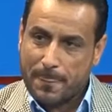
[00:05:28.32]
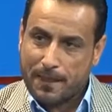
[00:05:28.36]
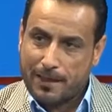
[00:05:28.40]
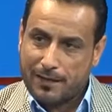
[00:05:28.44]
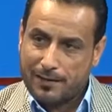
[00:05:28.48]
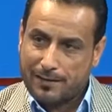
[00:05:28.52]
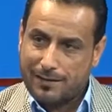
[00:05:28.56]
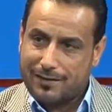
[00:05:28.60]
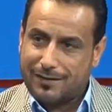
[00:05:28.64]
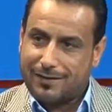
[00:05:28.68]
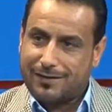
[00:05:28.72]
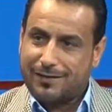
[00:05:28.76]

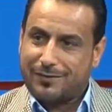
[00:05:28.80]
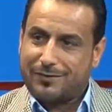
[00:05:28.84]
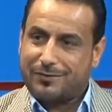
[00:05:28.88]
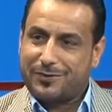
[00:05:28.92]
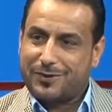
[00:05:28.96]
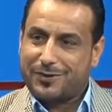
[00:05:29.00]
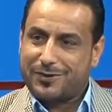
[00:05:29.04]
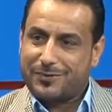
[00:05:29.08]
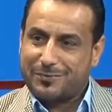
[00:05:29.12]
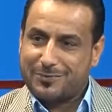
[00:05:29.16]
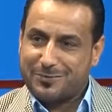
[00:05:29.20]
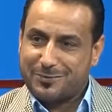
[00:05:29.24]
آه،
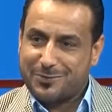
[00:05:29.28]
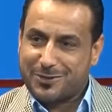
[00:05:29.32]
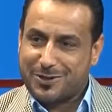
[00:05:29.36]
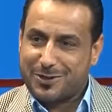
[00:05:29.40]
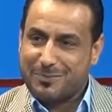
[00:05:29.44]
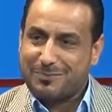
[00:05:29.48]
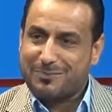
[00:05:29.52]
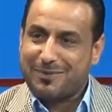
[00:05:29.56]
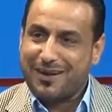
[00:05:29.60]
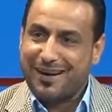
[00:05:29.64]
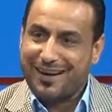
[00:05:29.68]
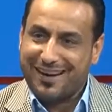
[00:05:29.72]
في
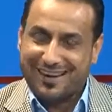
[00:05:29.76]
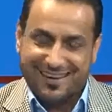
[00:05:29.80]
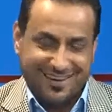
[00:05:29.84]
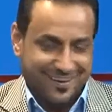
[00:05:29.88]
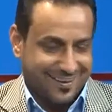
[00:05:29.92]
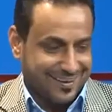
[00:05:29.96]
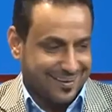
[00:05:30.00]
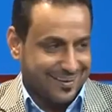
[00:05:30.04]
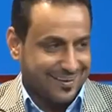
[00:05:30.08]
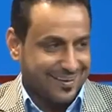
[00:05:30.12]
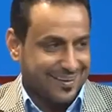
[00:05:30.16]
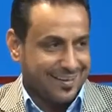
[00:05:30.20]
مسمى
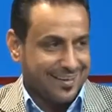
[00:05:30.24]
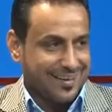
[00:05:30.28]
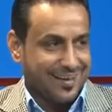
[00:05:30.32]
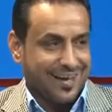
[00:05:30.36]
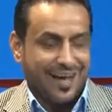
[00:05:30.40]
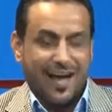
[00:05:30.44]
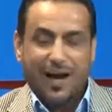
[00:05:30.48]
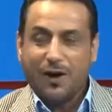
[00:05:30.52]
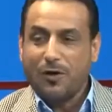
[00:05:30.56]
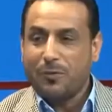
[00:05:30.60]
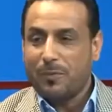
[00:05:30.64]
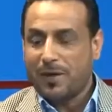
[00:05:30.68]
اخر
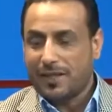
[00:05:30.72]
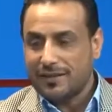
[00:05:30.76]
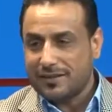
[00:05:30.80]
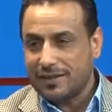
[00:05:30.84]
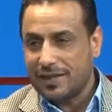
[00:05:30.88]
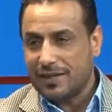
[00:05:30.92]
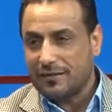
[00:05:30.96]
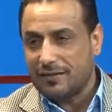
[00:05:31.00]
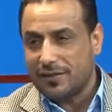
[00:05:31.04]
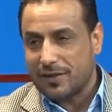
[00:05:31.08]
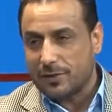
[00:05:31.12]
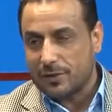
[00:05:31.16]
او بعد
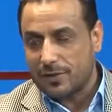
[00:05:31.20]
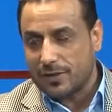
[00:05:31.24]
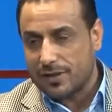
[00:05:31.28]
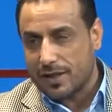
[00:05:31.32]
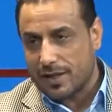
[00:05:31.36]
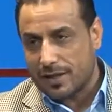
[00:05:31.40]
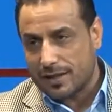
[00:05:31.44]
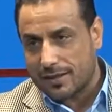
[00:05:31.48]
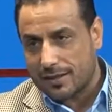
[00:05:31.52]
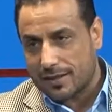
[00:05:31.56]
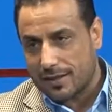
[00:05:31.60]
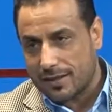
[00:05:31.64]

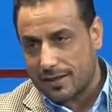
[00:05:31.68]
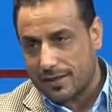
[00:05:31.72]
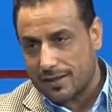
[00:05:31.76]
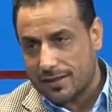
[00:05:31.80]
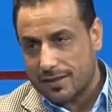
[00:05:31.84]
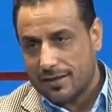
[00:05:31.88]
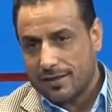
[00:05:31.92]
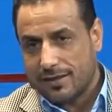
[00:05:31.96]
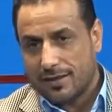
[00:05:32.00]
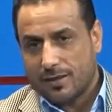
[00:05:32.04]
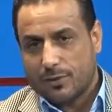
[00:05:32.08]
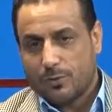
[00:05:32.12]
2003
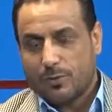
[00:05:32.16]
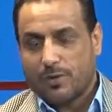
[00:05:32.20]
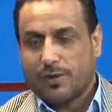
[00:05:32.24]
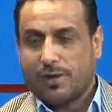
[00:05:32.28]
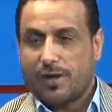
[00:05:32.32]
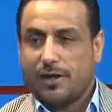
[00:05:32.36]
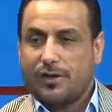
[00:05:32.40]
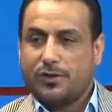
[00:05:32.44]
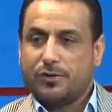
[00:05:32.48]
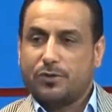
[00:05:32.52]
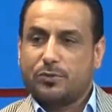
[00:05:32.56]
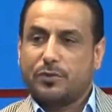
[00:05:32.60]
وضع
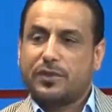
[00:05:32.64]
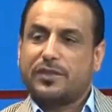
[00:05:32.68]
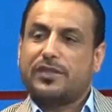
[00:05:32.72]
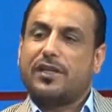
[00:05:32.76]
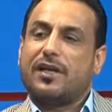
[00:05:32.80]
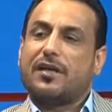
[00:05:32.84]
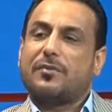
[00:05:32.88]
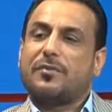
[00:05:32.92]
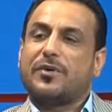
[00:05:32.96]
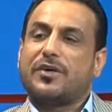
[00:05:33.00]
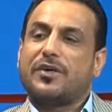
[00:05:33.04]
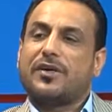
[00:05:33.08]
ايده بيد
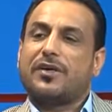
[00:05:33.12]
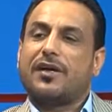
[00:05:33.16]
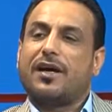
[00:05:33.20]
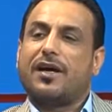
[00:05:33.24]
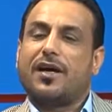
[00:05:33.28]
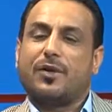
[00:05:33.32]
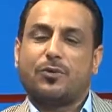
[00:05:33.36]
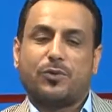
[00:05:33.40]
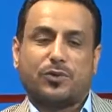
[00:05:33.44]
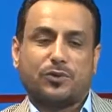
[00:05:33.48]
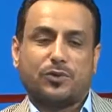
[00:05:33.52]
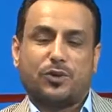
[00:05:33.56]

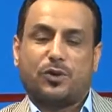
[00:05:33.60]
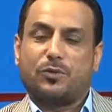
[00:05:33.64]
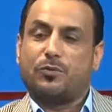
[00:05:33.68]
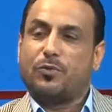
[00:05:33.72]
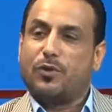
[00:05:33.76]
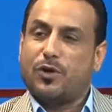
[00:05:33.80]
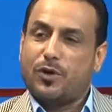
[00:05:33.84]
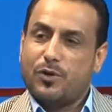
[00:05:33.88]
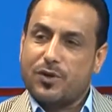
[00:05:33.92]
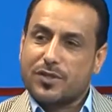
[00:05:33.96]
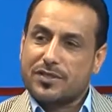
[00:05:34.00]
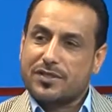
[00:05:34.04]
الامريكان
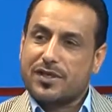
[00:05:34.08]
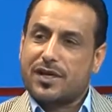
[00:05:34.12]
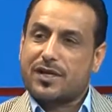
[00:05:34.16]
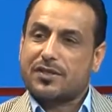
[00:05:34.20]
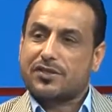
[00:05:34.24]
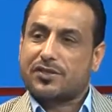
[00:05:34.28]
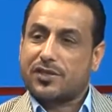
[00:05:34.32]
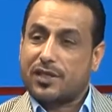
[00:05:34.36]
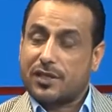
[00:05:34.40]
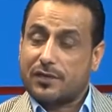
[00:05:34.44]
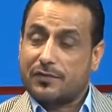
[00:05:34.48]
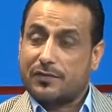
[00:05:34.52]
ودعموه وصار
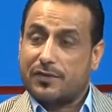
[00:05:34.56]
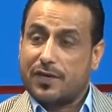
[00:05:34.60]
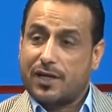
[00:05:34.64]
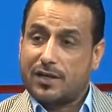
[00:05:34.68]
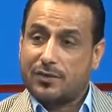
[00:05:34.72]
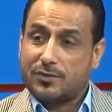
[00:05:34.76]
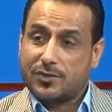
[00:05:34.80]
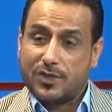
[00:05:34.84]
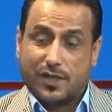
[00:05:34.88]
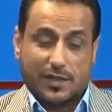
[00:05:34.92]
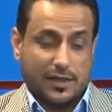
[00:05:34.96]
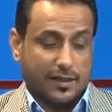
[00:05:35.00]
شيخ فلان
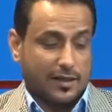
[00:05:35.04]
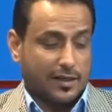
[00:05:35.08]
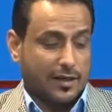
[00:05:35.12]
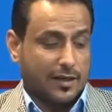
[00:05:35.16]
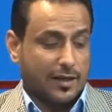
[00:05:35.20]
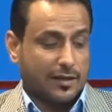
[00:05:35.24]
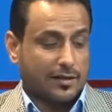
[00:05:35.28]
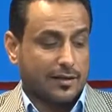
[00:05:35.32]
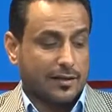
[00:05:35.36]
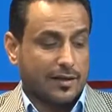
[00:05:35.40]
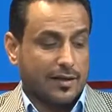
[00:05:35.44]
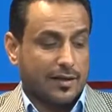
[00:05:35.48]
وشيخ
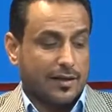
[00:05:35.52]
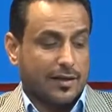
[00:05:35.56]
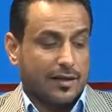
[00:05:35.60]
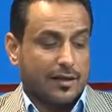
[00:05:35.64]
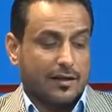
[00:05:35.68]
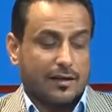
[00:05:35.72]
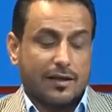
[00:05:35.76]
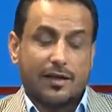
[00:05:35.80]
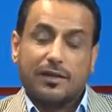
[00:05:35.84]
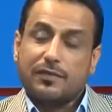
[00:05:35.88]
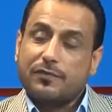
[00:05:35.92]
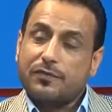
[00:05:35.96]
علان
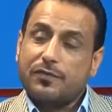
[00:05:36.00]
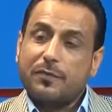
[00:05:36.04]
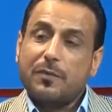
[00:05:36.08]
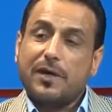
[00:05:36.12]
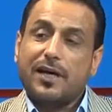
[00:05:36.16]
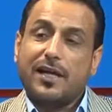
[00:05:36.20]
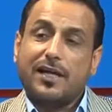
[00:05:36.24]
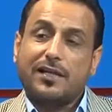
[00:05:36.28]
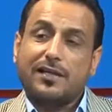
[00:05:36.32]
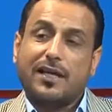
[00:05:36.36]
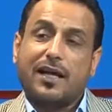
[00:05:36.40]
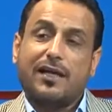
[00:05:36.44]
آه، فما
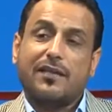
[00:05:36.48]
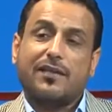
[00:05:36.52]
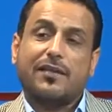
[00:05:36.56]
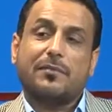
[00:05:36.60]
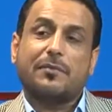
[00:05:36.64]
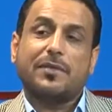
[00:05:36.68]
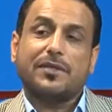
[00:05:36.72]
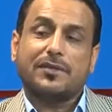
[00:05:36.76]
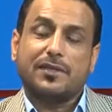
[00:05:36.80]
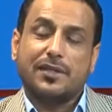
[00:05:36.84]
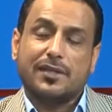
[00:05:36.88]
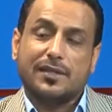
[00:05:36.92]
راح هذا
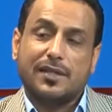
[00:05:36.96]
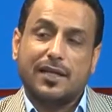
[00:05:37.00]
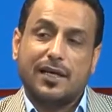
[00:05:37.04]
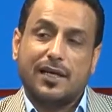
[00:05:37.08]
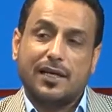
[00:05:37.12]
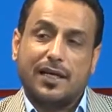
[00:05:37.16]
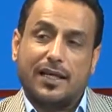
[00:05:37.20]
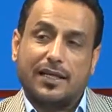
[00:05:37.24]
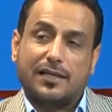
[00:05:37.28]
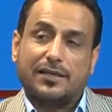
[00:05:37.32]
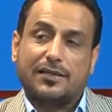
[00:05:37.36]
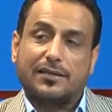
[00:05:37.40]
ما تلقى
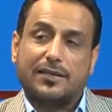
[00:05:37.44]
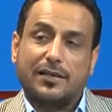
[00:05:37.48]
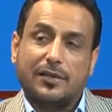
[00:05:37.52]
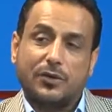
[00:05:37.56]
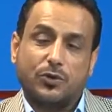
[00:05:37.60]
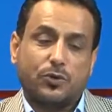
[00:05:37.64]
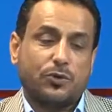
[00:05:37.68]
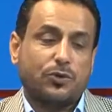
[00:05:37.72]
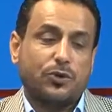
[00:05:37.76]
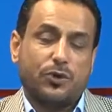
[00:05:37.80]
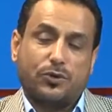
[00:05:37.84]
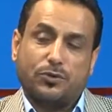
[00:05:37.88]
يعني
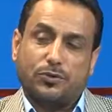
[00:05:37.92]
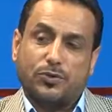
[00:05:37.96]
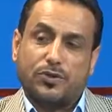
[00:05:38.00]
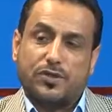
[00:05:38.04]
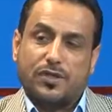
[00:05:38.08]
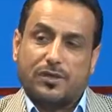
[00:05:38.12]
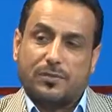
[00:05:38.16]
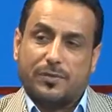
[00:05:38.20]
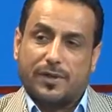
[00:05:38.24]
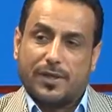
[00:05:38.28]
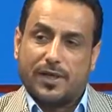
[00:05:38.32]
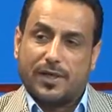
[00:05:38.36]
يكون عنده
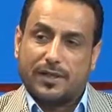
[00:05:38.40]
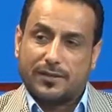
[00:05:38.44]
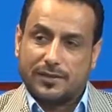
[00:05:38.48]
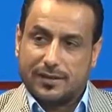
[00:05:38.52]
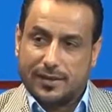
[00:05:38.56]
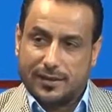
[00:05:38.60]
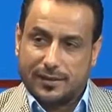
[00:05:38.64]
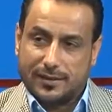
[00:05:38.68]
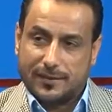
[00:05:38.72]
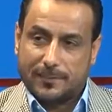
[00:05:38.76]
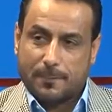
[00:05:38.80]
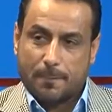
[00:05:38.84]
سلبيات
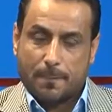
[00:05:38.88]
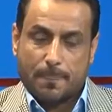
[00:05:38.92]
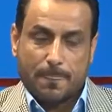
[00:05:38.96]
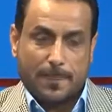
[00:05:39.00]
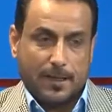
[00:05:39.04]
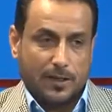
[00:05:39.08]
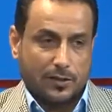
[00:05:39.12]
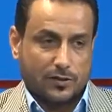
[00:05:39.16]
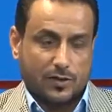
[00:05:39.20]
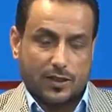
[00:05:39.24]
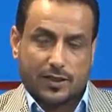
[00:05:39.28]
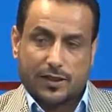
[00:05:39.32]
يعني
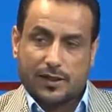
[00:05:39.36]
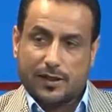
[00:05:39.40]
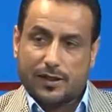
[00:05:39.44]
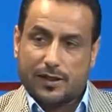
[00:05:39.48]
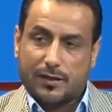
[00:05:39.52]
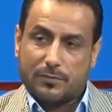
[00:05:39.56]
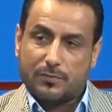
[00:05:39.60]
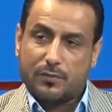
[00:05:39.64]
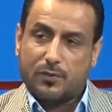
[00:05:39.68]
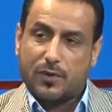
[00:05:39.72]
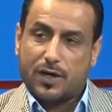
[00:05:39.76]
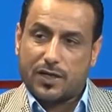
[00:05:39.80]

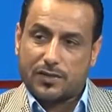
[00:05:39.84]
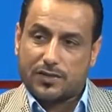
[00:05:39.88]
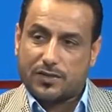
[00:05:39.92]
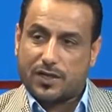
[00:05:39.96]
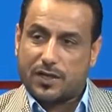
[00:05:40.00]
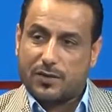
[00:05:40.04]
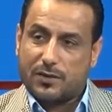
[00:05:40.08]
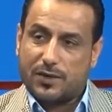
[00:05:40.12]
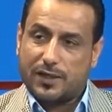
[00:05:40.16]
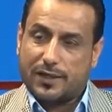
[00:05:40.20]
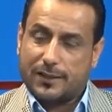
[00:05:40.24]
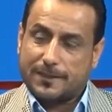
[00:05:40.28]
يتكلم
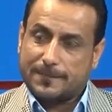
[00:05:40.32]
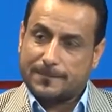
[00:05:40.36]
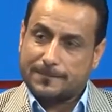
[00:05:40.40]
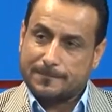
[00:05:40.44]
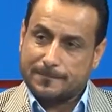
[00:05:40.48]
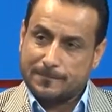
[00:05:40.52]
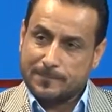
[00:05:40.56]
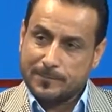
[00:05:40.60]
بواجهه اشكاليه